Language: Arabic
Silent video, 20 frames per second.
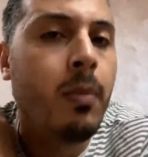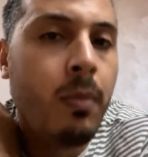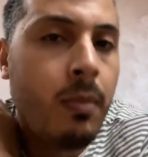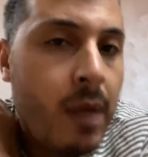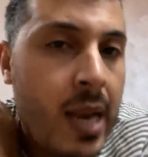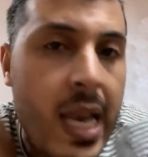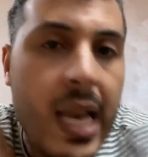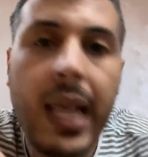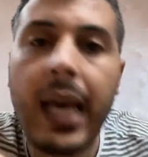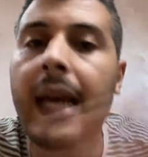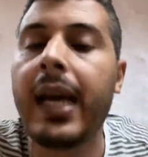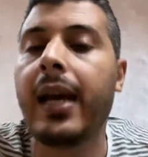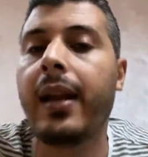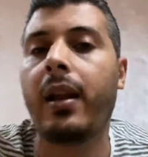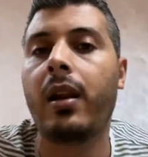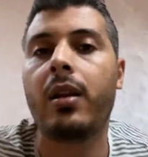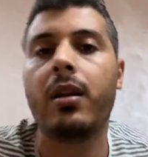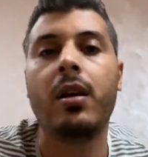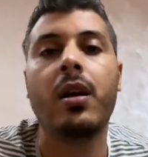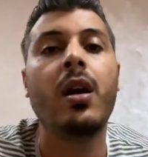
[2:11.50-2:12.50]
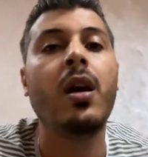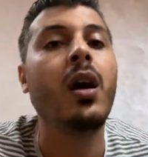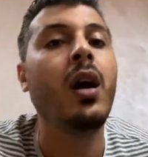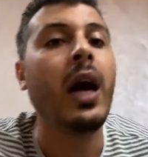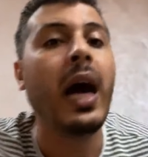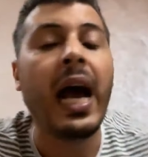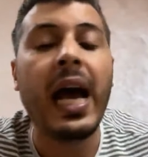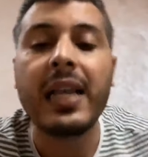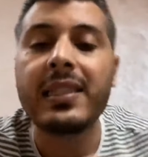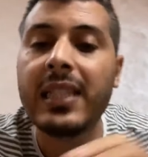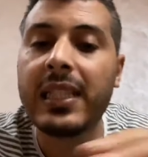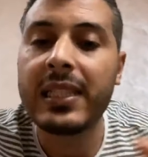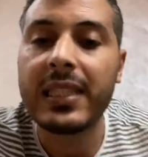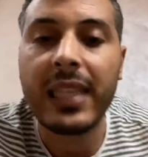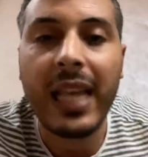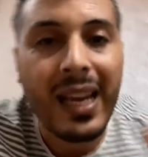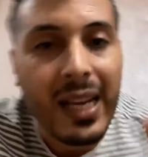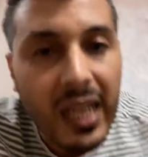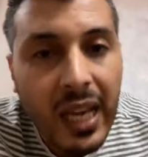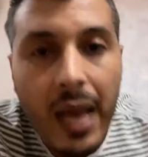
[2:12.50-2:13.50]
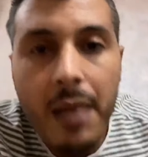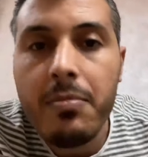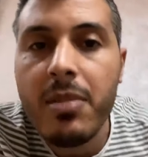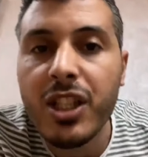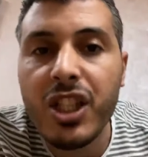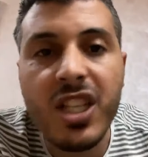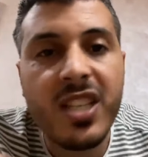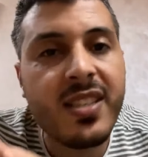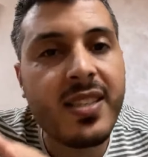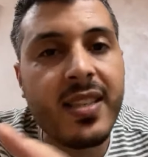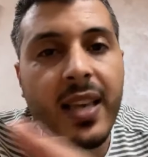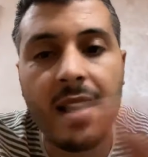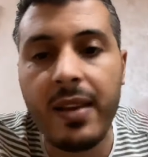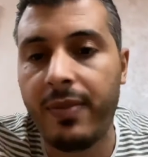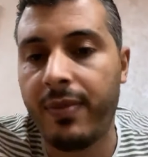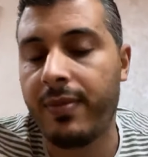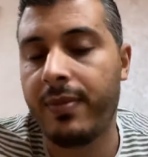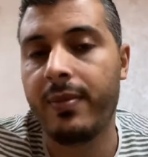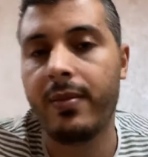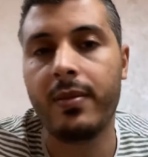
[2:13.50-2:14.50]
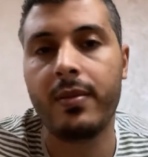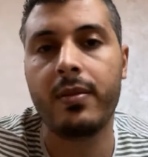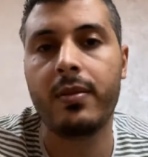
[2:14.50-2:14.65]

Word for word: من الاخر هذيك الطريقه ماشي سيف